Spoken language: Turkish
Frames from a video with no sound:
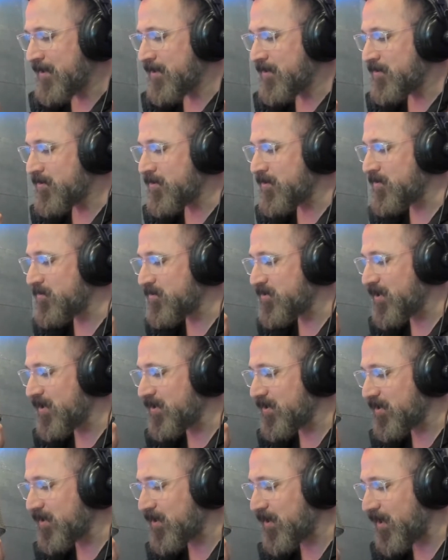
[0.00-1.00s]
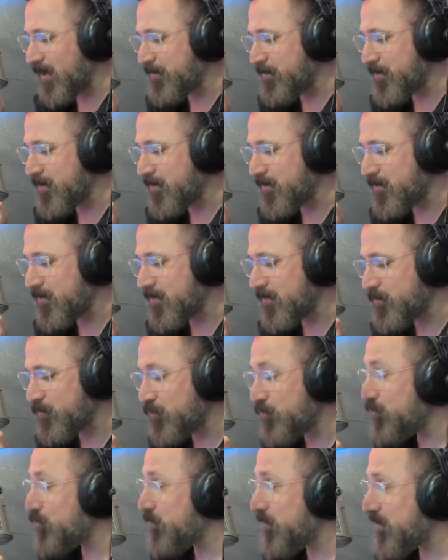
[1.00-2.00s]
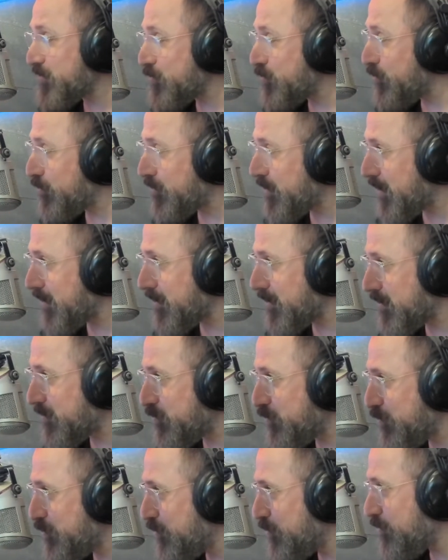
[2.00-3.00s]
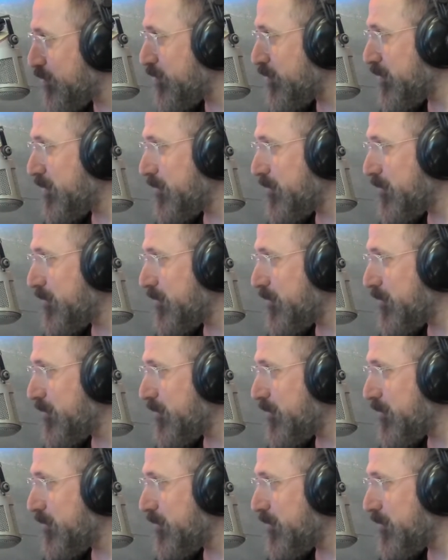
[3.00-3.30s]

Kimsenin kalbini kırıp üzme sultanlık budur.